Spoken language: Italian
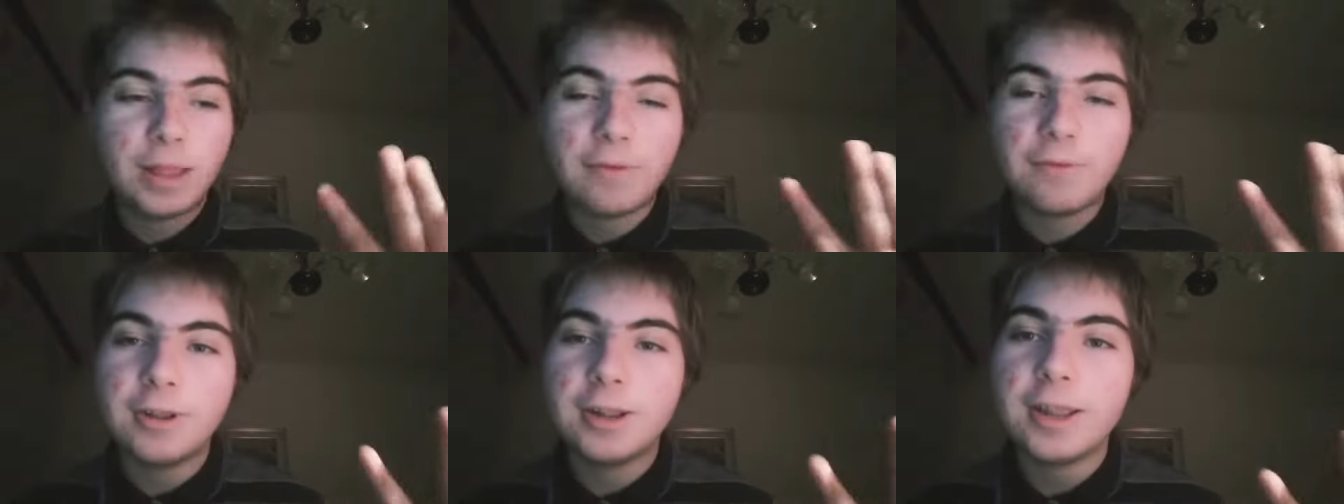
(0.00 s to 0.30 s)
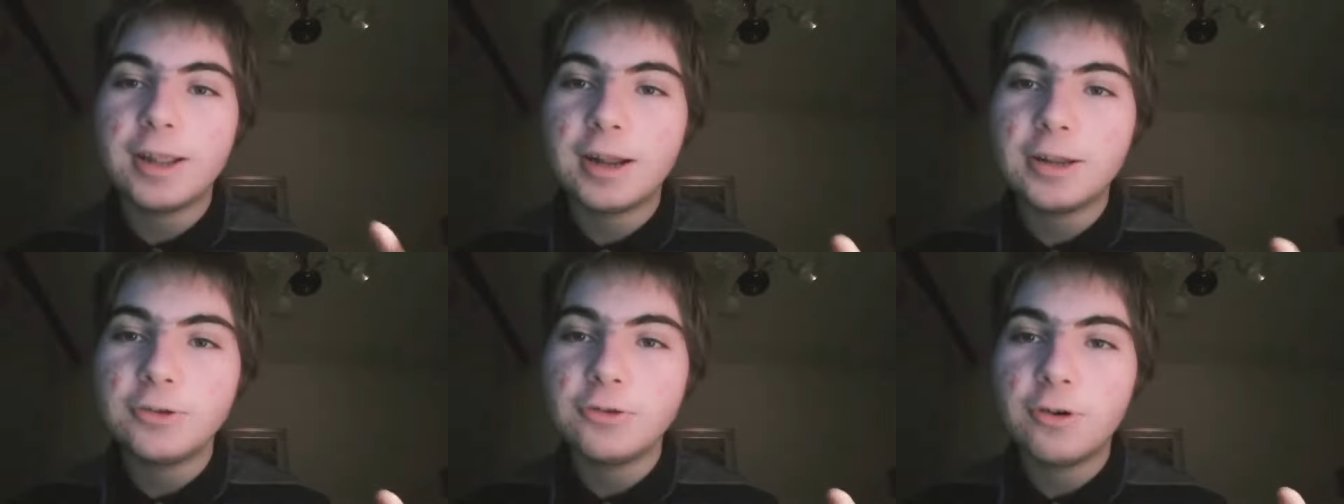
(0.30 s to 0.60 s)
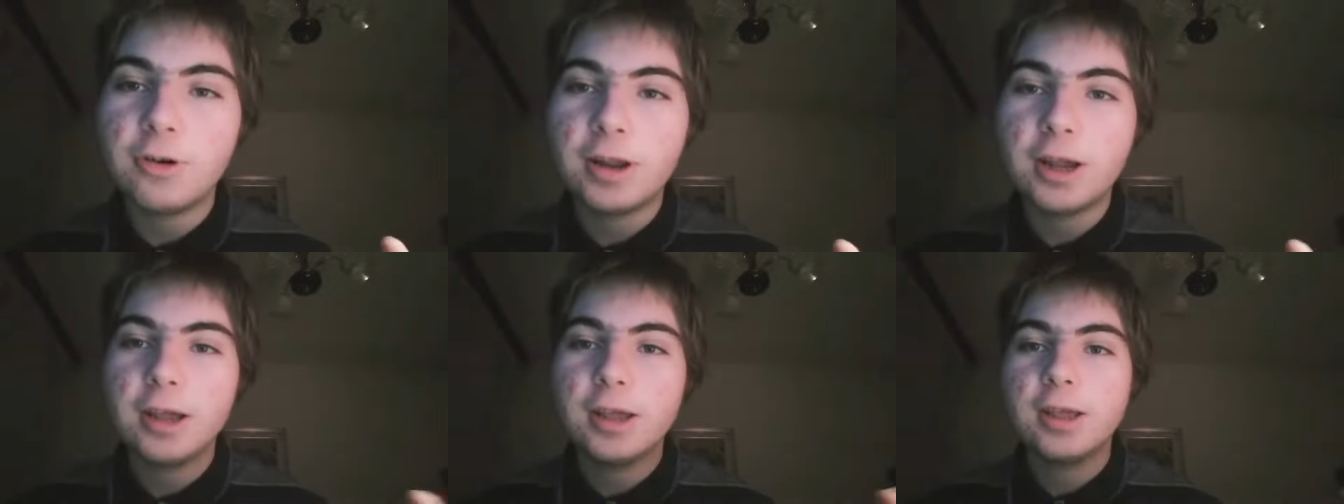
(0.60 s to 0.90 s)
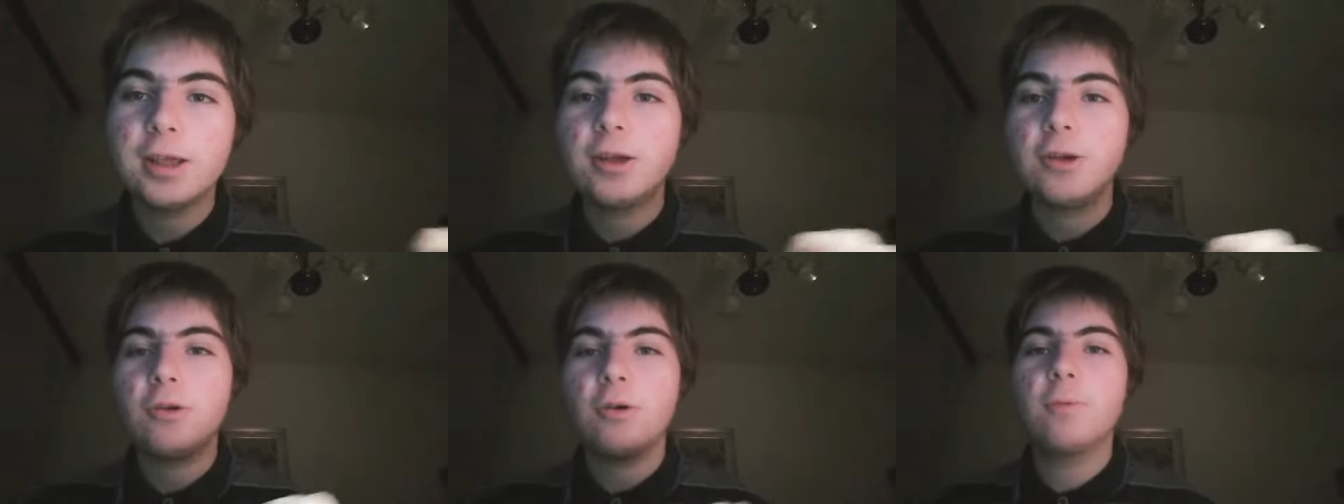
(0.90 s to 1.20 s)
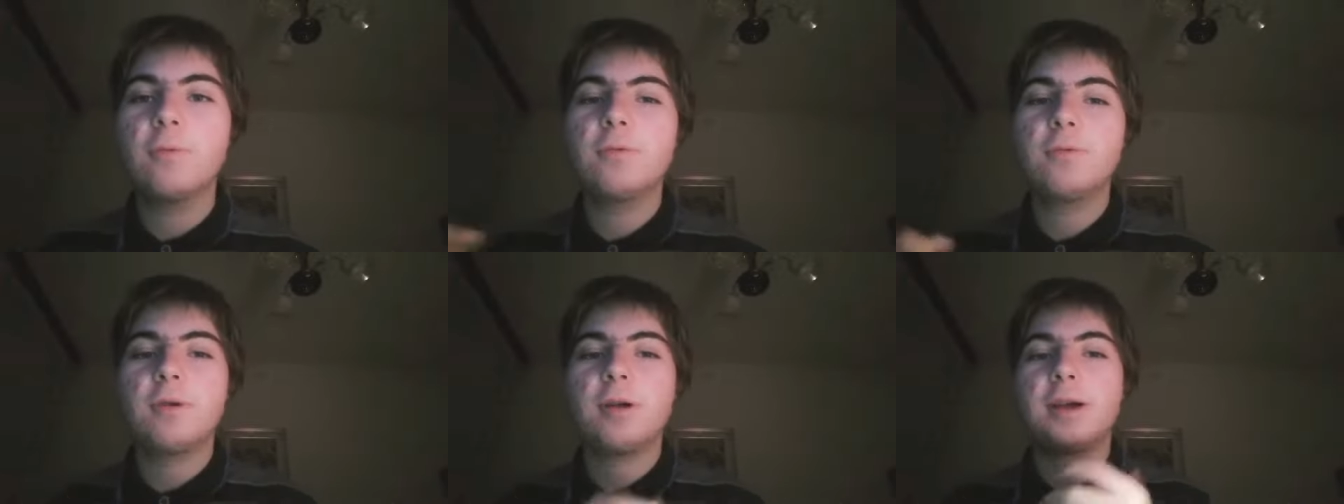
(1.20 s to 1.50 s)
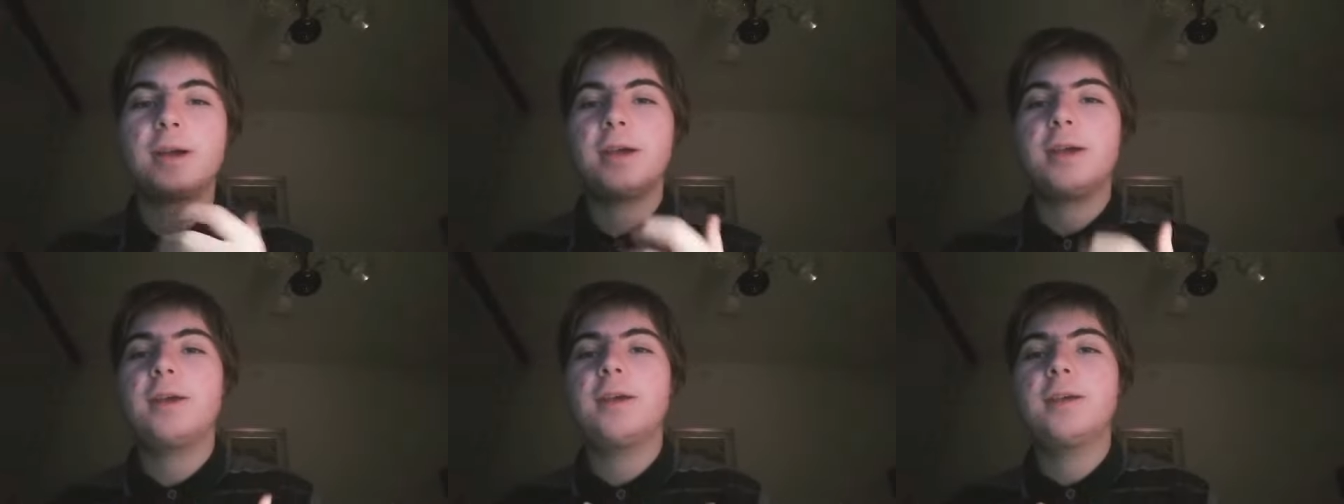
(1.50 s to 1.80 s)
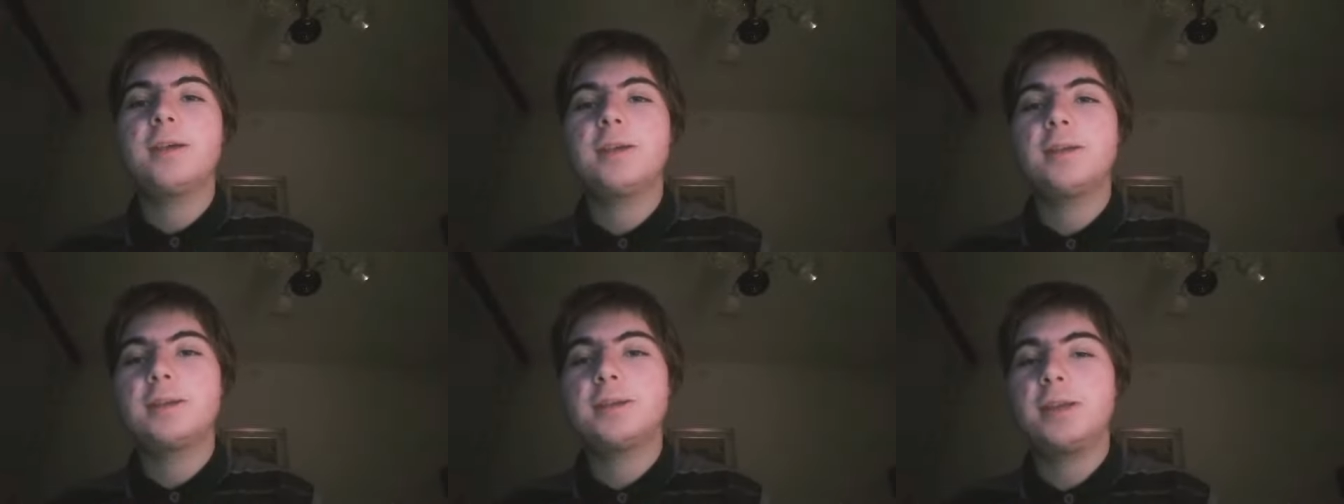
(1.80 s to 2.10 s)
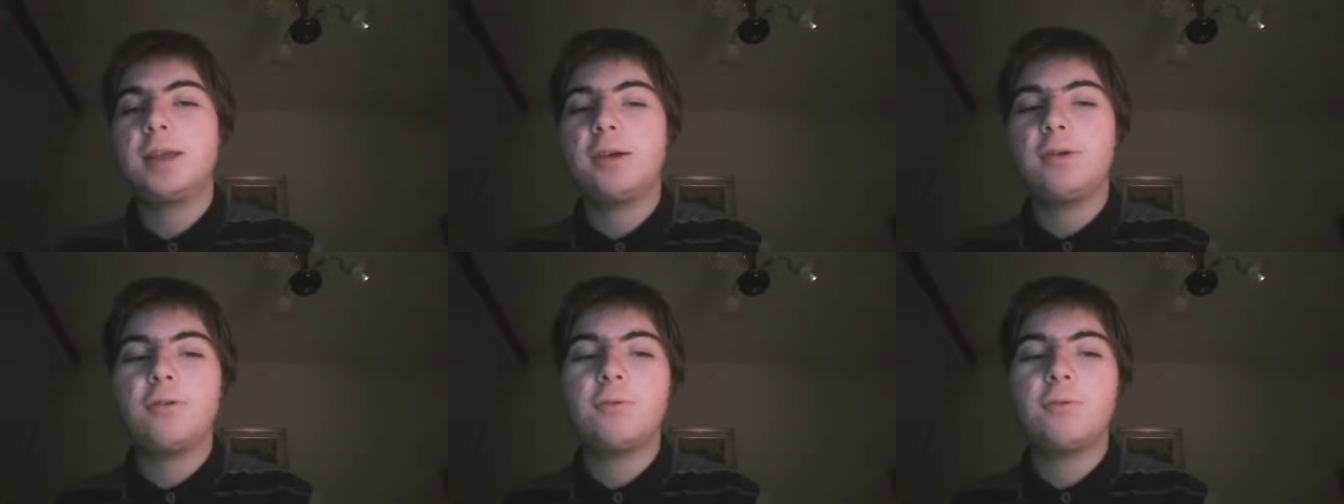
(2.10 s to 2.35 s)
Avete ragione comunque che sì,